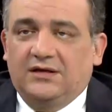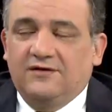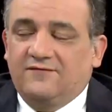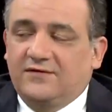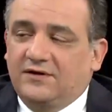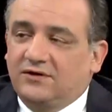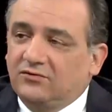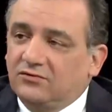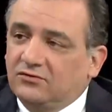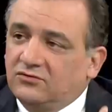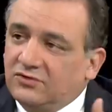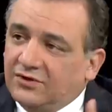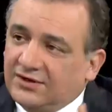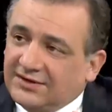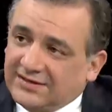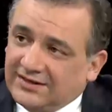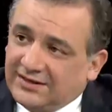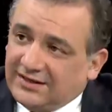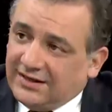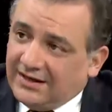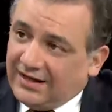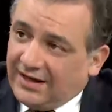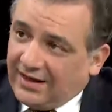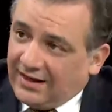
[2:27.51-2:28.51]

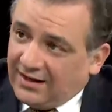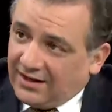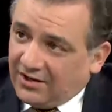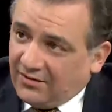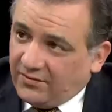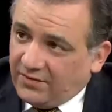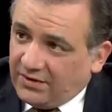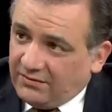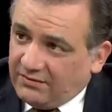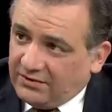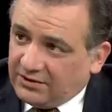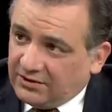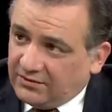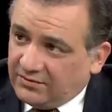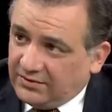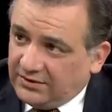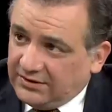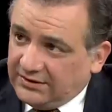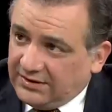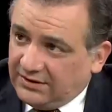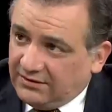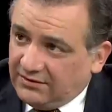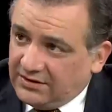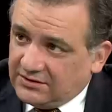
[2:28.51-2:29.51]
infraestructura segregada como el
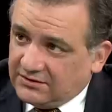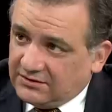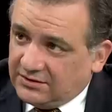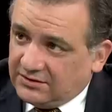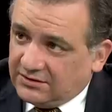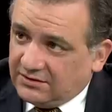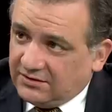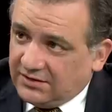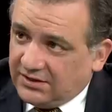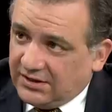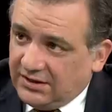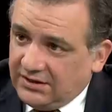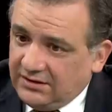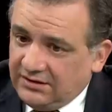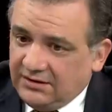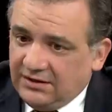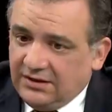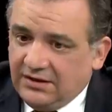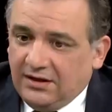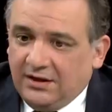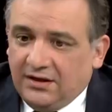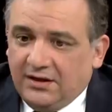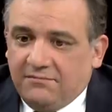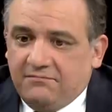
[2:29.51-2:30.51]
metropolitano en la zona
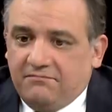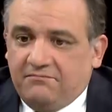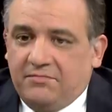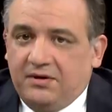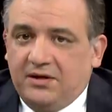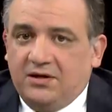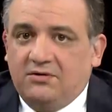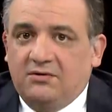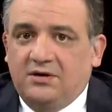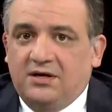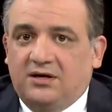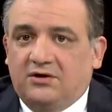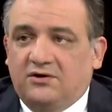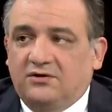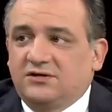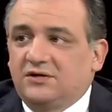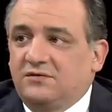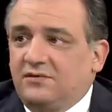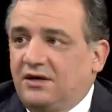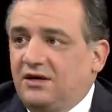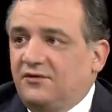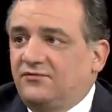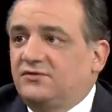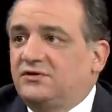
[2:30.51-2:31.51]
troncal, pero las
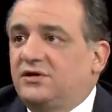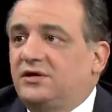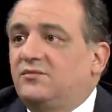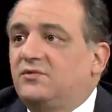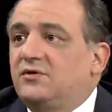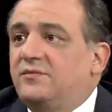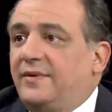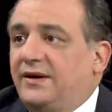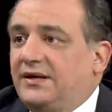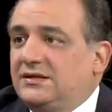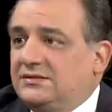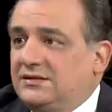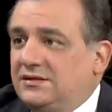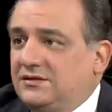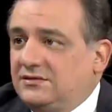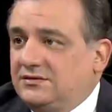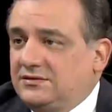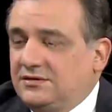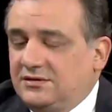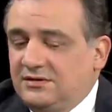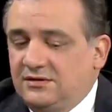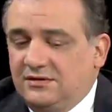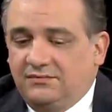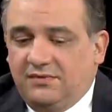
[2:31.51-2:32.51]
cosas van a funcionar muy
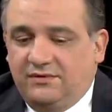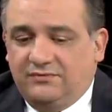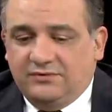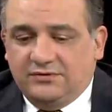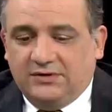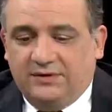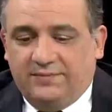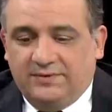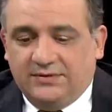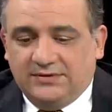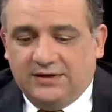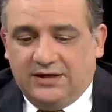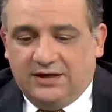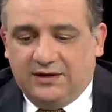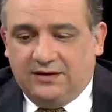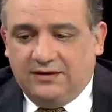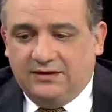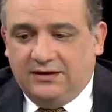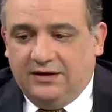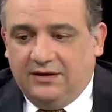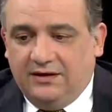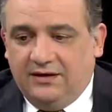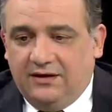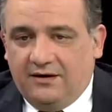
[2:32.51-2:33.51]
parecido. Es decir, vamos a
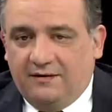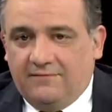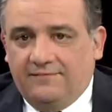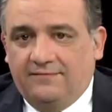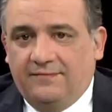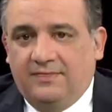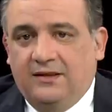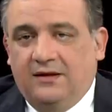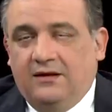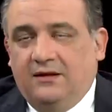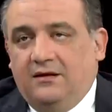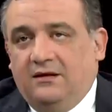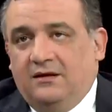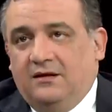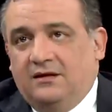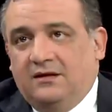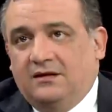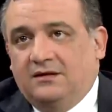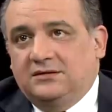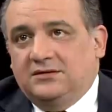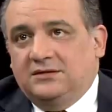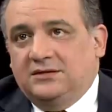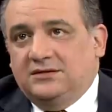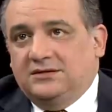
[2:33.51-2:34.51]
pasar de tener
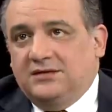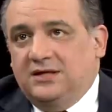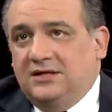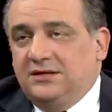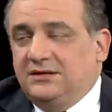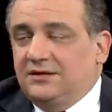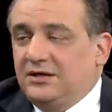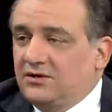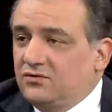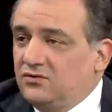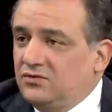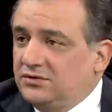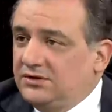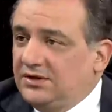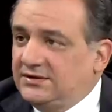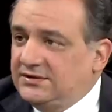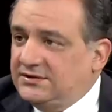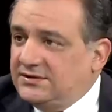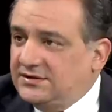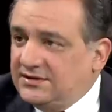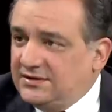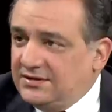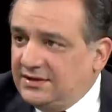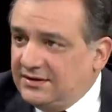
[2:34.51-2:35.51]
60
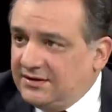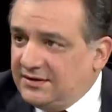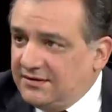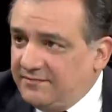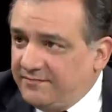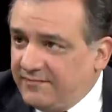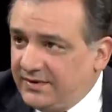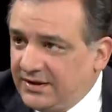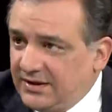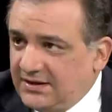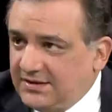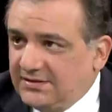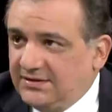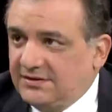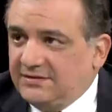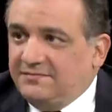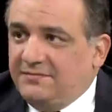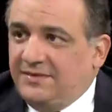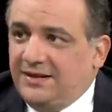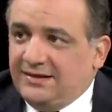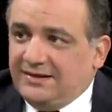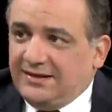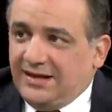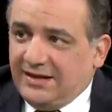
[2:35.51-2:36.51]
rutas y 60
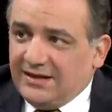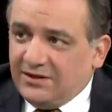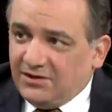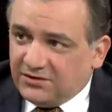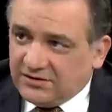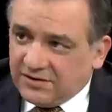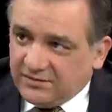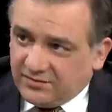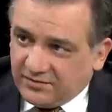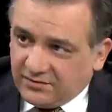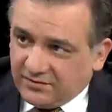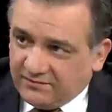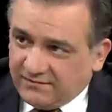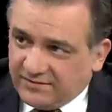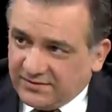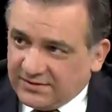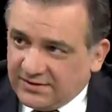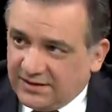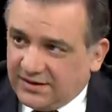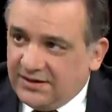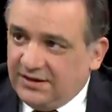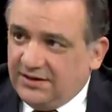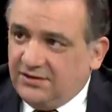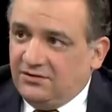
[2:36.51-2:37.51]
empresas matándose por un
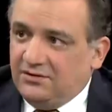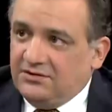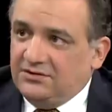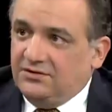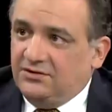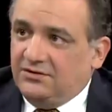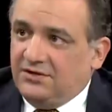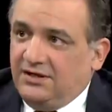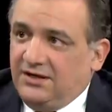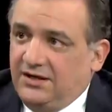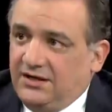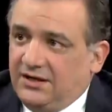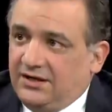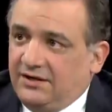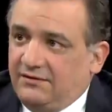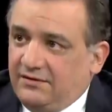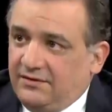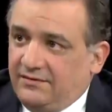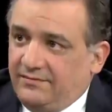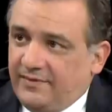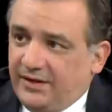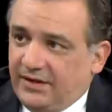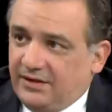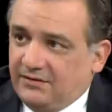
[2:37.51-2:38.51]
pasajero adicional en la
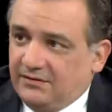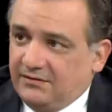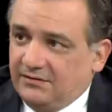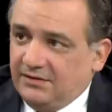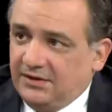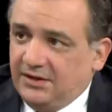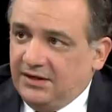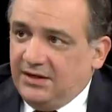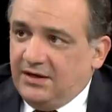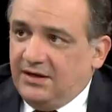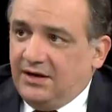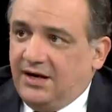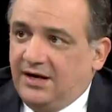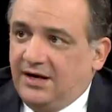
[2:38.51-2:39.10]
Javier Prado